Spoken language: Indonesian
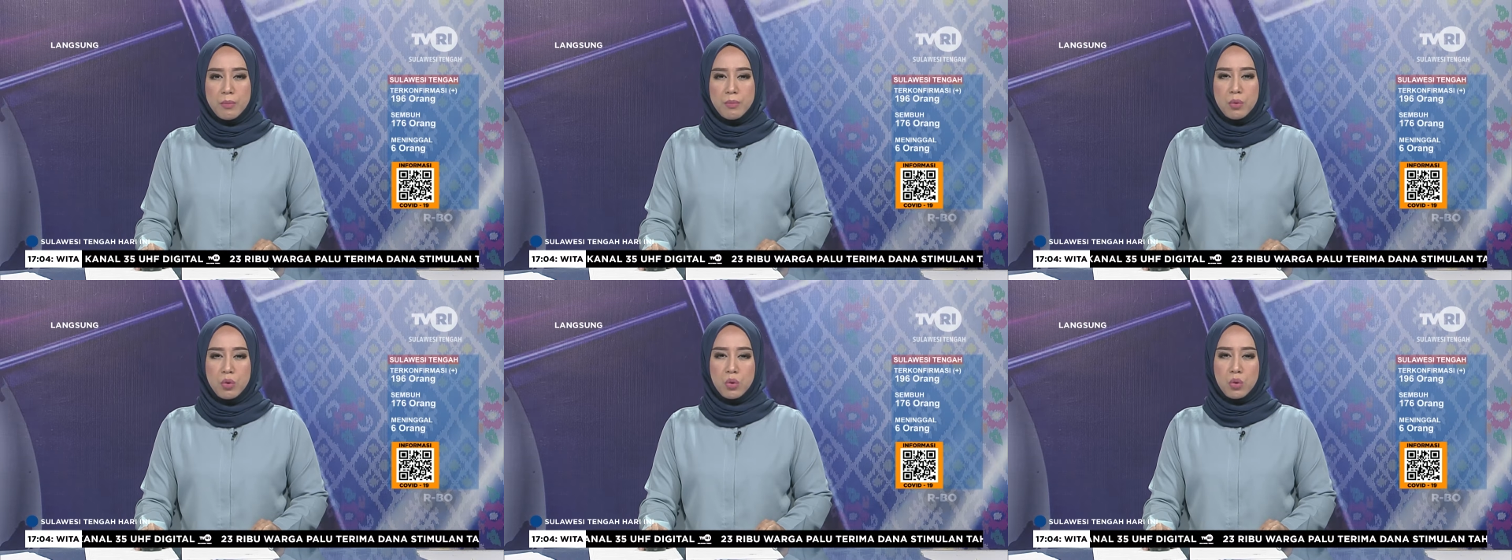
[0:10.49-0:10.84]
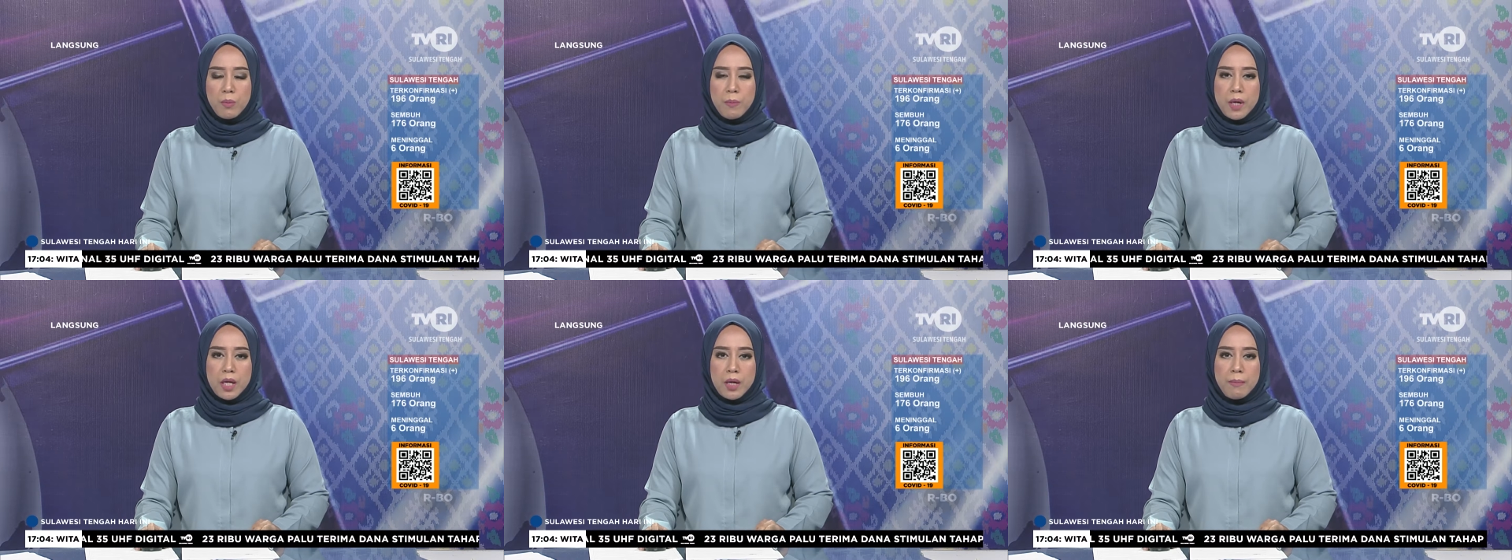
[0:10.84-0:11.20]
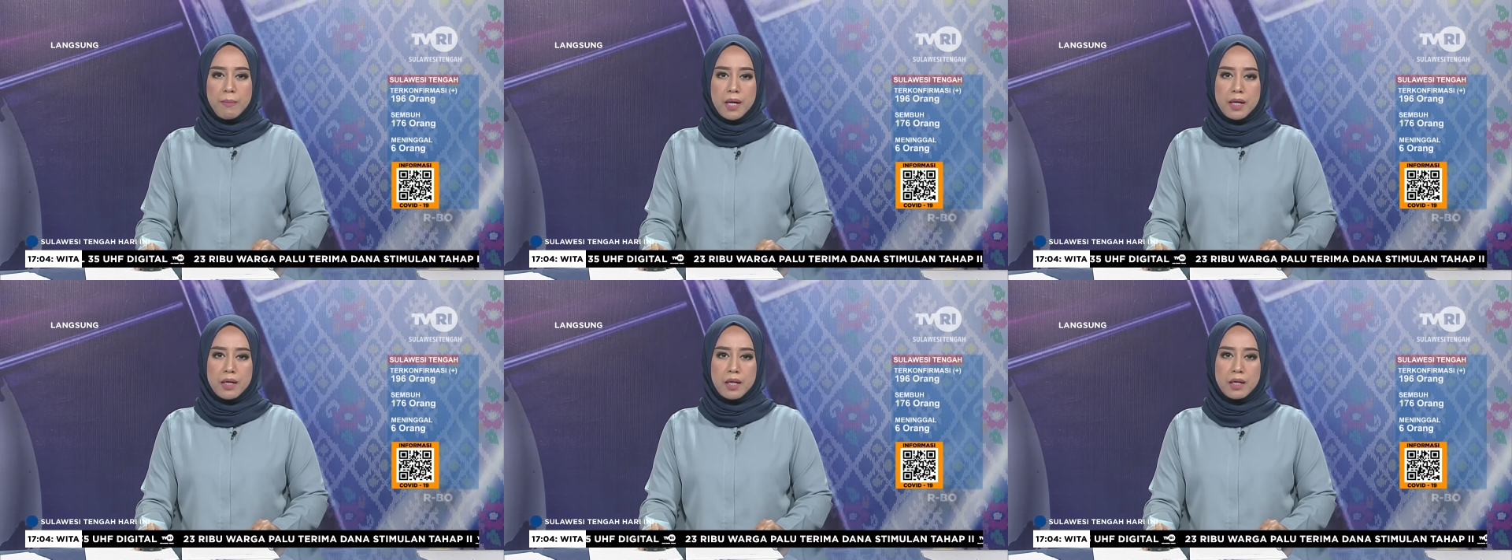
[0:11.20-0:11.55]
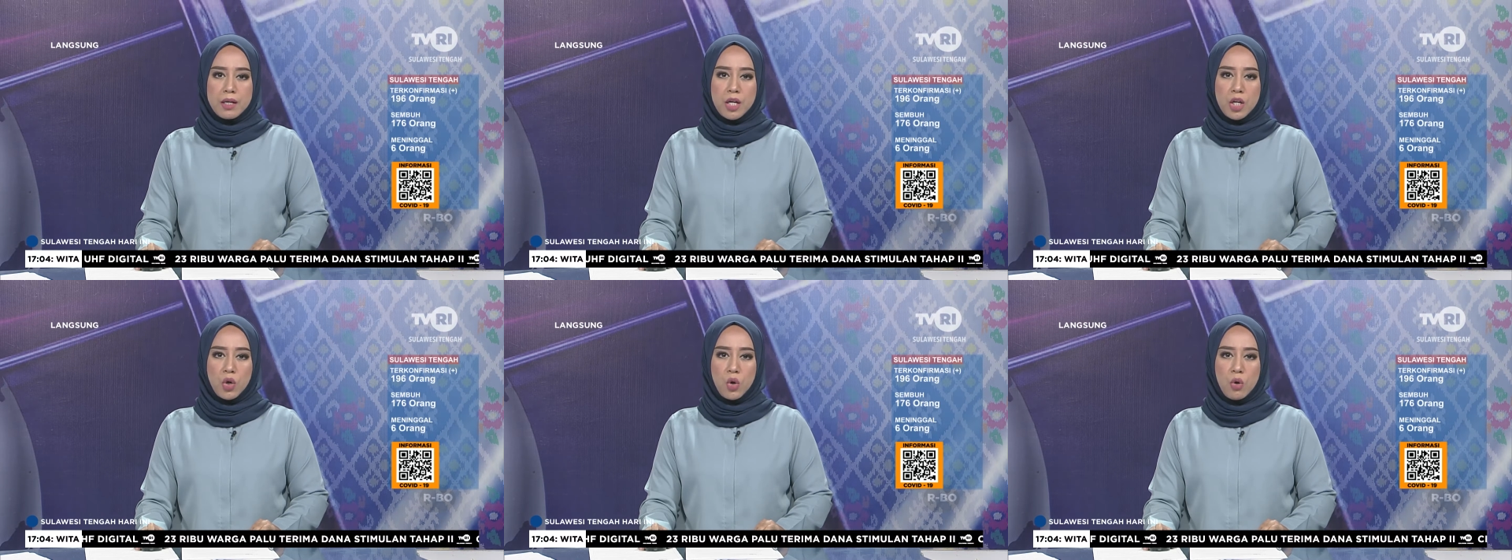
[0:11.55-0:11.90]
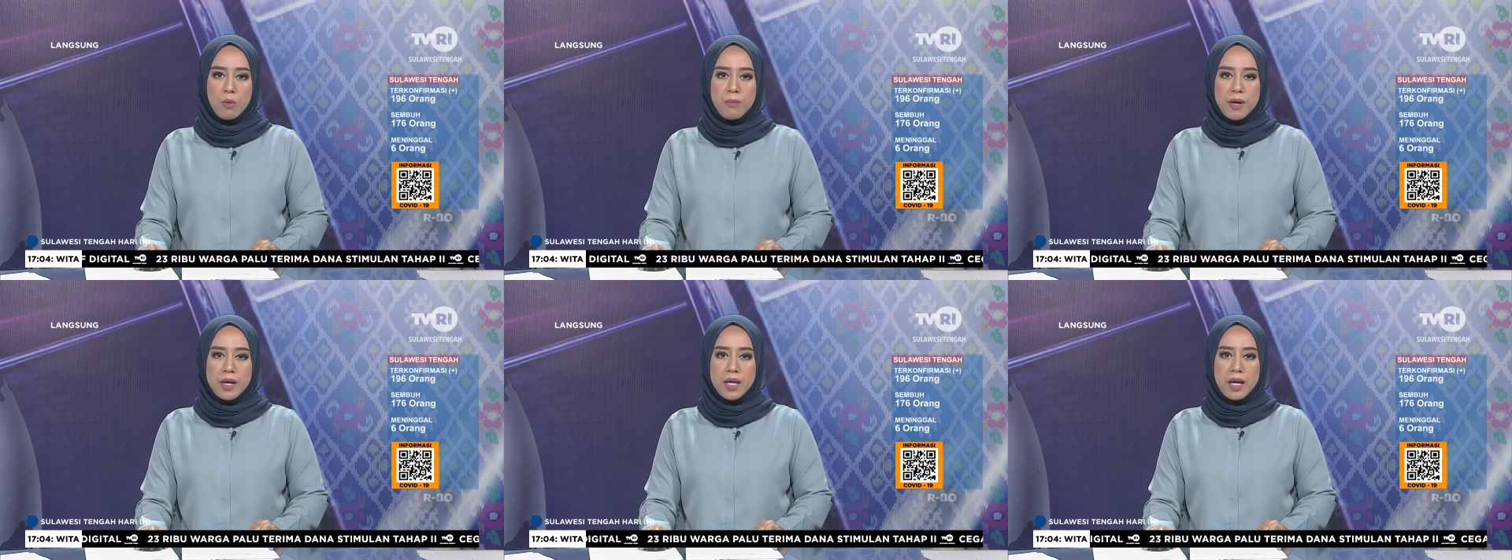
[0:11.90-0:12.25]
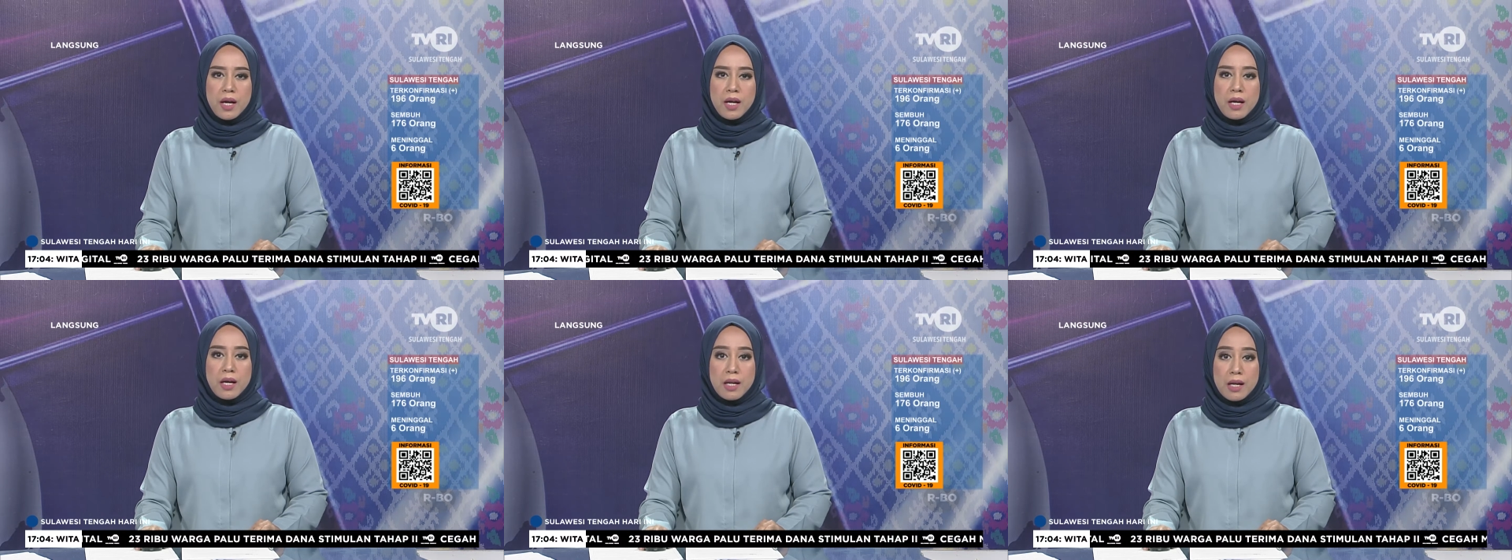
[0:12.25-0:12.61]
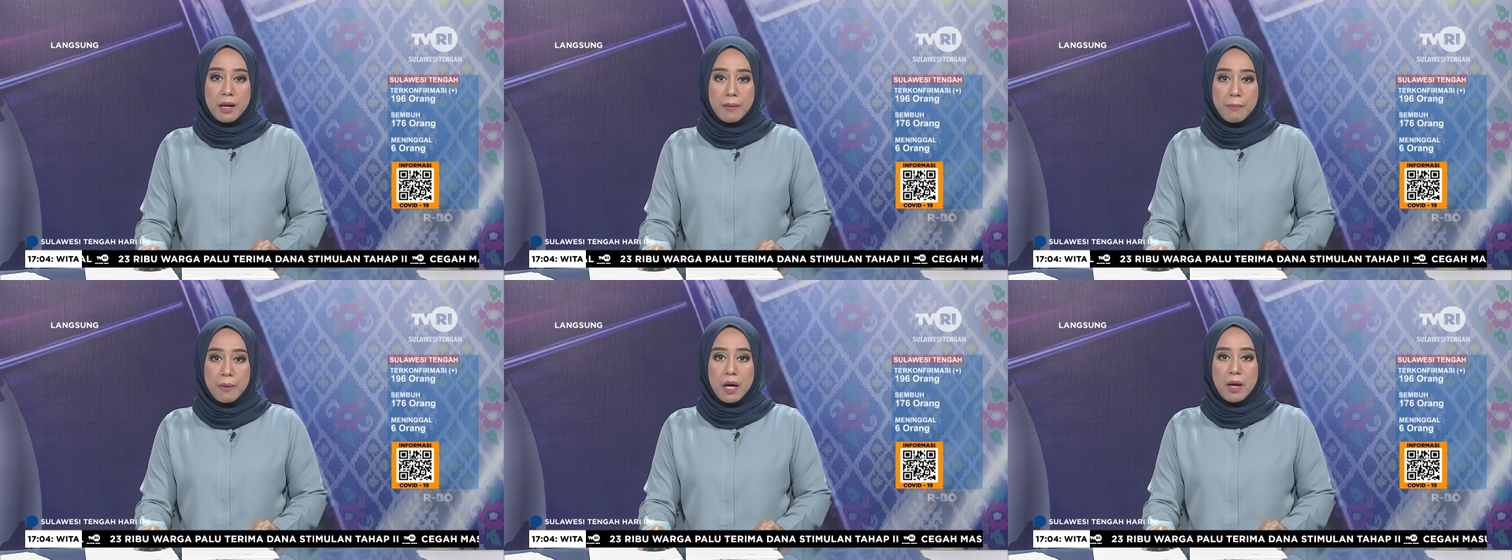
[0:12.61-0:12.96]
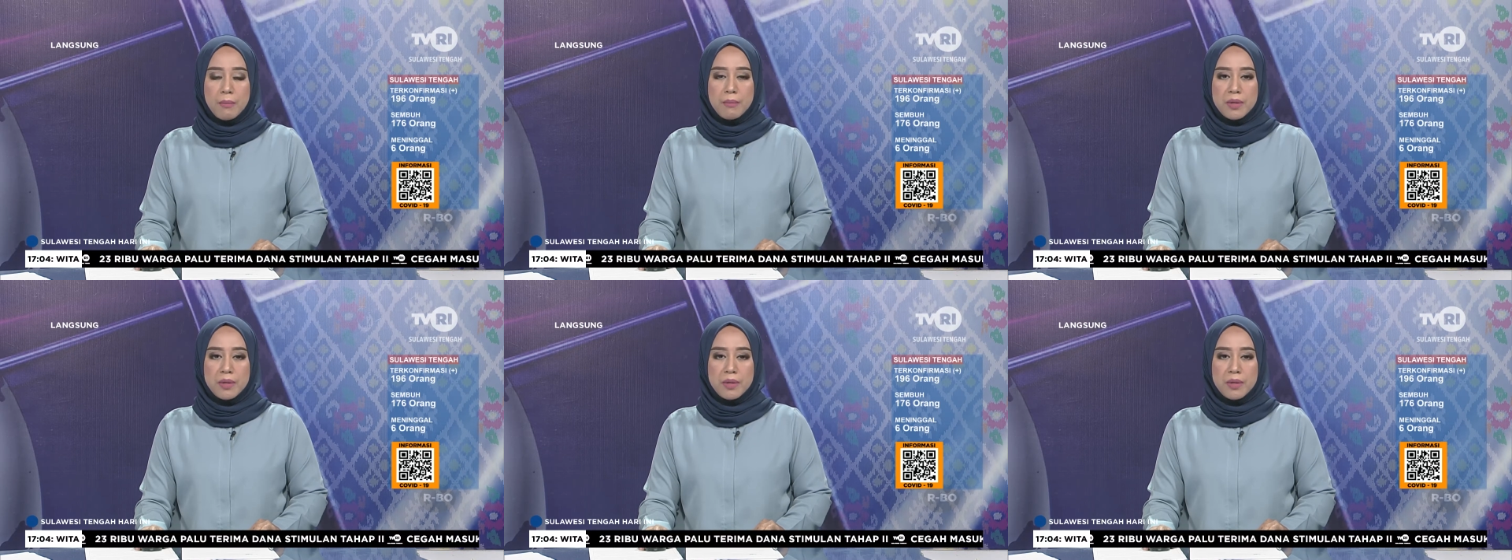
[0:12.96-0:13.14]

memburu para bandar narkoba yang kerap